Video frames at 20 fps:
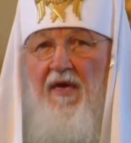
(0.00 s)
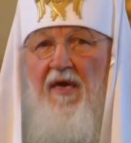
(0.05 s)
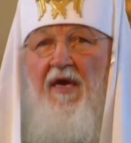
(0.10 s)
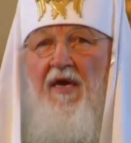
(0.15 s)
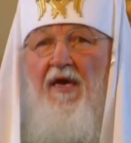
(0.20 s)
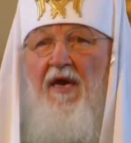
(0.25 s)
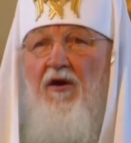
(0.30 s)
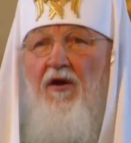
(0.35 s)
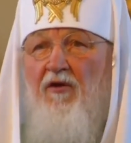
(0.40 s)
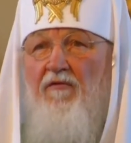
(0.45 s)

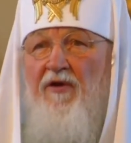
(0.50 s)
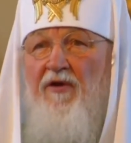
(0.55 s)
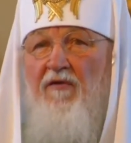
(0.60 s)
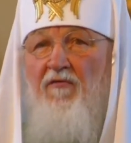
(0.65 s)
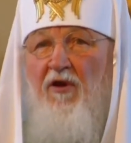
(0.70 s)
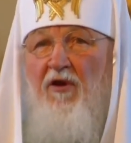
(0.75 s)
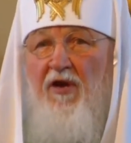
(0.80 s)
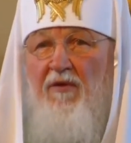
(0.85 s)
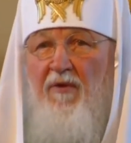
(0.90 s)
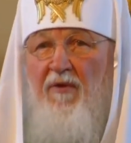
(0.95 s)
Я говорю, вы
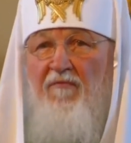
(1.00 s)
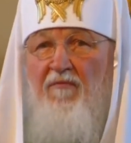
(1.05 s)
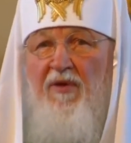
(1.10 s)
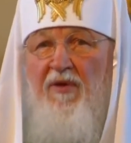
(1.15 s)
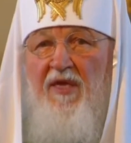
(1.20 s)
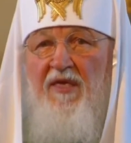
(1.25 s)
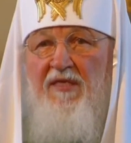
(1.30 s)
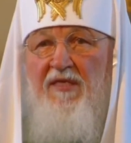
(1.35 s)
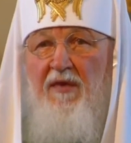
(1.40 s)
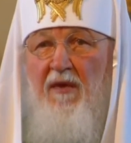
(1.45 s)
его либо в
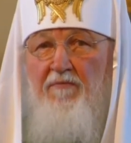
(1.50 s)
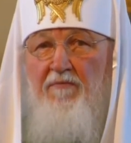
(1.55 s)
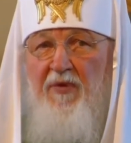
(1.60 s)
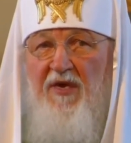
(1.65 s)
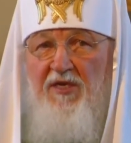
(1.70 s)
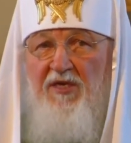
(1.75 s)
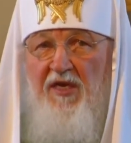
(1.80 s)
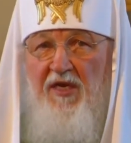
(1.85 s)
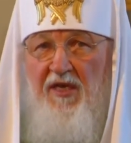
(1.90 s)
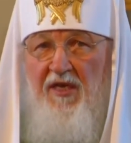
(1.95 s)
монастырь
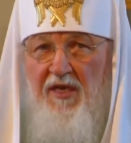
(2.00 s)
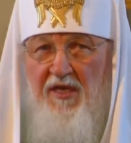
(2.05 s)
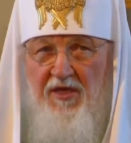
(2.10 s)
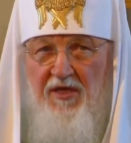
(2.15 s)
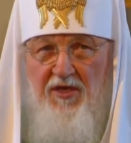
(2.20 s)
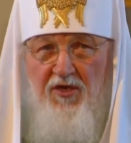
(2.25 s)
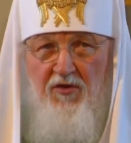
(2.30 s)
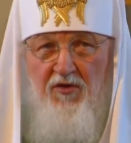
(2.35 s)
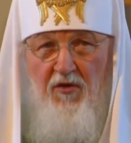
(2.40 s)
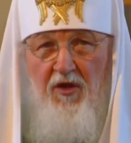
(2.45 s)
пошлите на
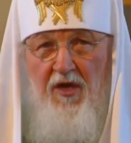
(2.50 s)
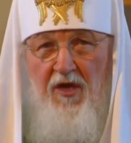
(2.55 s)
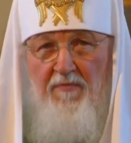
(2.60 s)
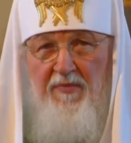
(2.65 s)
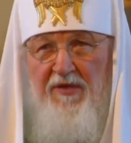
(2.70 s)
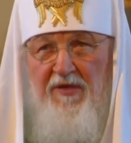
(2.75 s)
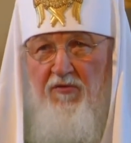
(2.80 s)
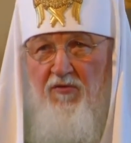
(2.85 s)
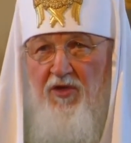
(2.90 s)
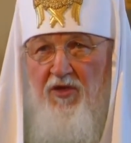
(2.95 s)
тяжелые
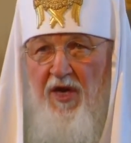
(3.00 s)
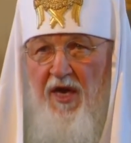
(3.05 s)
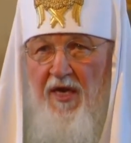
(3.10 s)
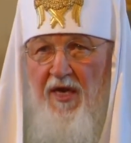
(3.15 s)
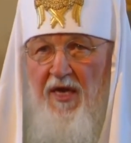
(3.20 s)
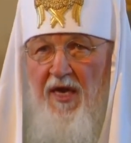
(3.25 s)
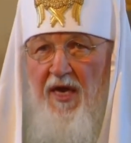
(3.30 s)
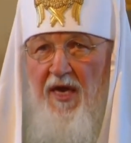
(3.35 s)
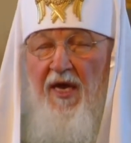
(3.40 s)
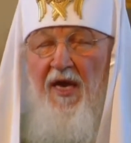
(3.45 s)

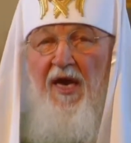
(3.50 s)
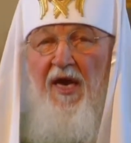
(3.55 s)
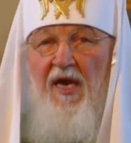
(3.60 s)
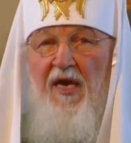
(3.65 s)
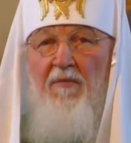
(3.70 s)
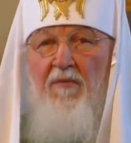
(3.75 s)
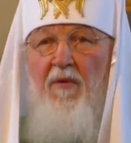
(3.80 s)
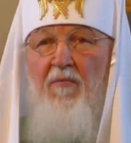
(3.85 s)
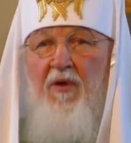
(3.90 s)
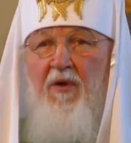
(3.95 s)
послушания,
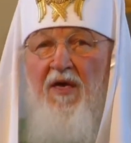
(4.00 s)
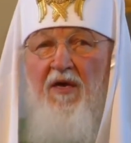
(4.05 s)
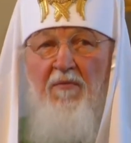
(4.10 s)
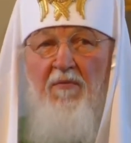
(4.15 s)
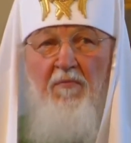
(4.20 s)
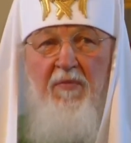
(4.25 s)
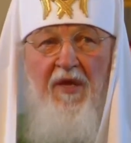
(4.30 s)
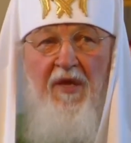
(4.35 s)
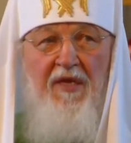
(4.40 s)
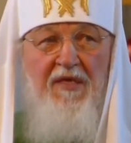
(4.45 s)
либо
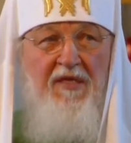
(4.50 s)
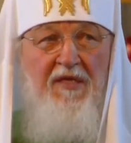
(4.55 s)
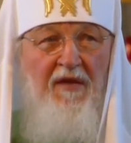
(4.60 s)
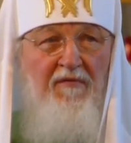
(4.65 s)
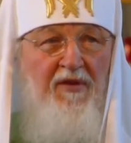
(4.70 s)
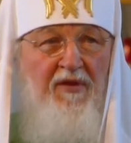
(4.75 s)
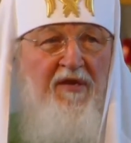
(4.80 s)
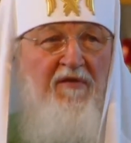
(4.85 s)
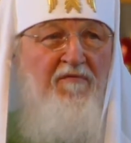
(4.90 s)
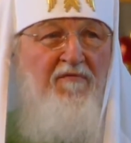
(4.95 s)

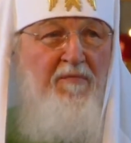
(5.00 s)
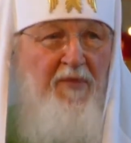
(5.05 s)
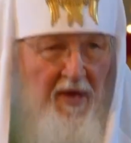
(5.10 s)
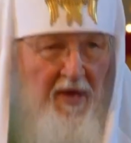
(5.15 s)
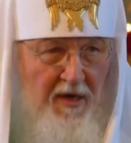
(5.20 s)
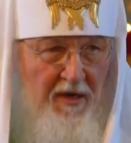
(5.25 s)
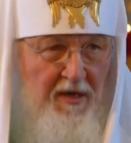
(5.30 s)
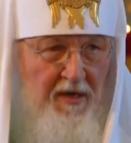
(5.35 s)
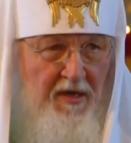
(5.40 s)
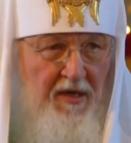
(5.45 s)
благословите в мир
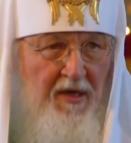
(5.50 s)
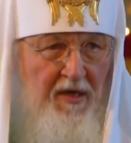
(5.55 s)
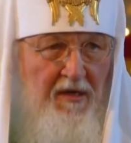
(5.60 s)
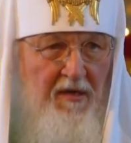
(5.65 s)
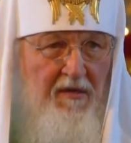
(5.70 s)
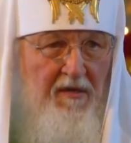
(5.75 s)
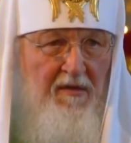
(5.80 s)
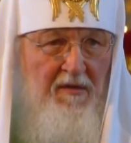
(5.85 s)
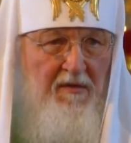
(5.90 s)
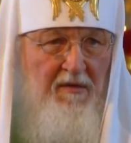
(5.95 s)
идти.
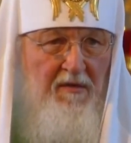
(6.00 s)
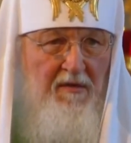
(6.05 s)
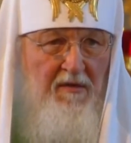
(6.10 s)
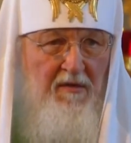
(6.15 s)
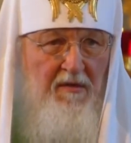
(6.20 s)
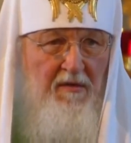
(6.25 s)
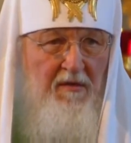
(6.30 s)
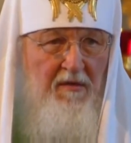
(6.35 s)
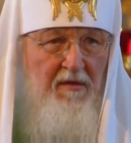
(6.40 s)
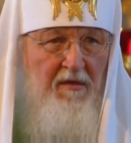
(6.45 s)

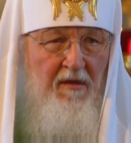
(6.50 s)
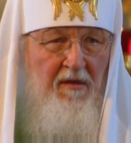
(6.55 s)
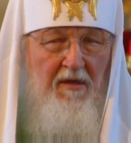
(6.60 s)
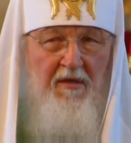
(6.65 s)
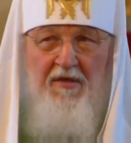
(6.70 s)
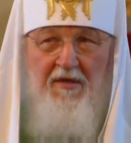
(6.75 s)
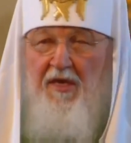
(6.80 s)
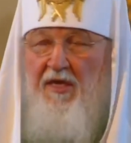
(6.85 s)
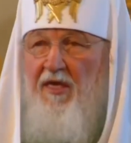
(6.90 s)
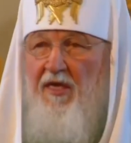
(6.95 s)

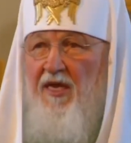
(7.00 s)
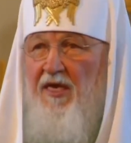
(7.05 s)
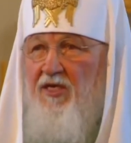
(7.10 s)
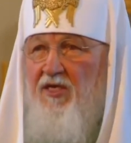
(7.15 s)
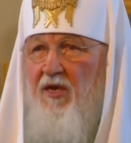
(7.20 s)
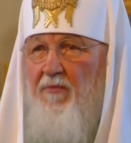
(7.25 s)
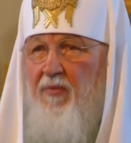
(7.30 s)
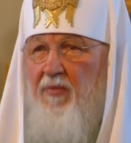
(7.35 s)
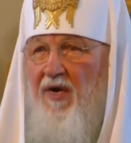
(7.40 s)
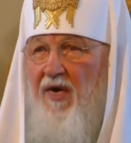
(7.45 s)
Среди
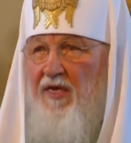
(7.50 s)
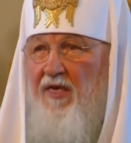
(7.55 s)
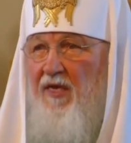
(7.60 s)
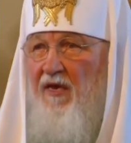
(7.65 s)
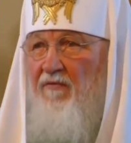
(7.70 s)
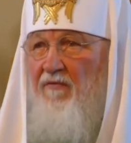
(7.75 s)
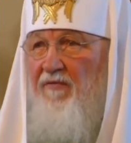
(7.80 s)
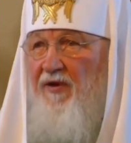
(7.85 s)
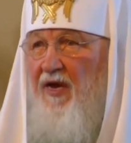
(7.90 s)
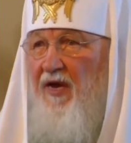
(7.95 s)
нашей
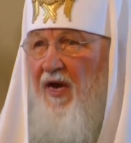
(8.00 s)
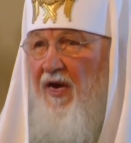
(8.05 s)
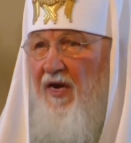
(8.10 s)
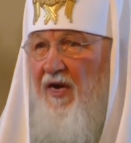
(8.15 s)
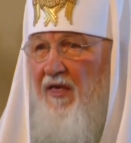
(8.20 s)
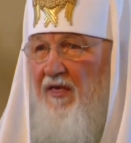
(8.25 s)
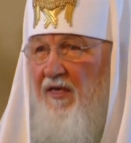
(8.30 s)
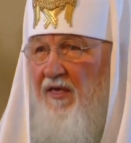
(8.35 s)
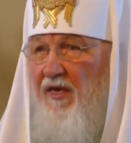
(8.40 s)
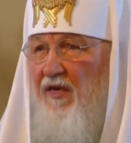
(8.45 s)
братьев
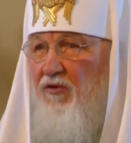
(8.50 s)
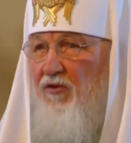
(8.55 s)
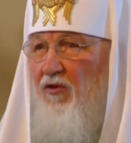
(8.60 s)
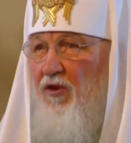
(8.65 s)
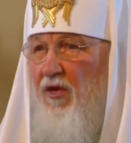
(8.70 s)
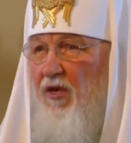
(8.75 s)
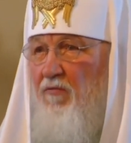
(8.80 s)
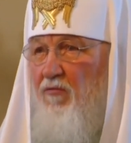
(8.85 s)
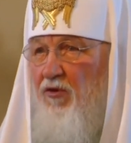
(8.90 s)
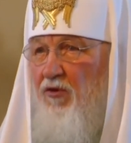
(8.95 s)
выгорать никто
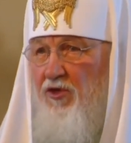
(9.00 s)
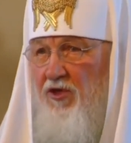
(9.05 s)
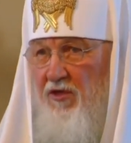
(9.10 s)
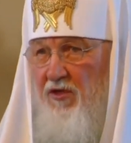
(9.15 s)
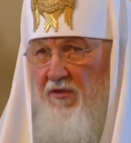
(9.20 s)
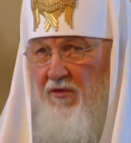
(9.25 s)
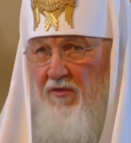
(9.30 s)
не может.